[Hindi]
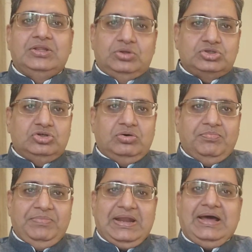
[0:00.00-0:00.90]
दोस्तों
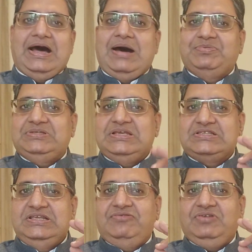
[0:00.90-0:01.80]
मेरा आपसे
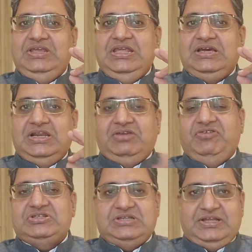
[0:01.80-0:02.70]
सिर्फ एक
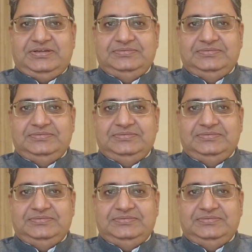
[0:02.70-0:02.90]
रिक्वेस्ट है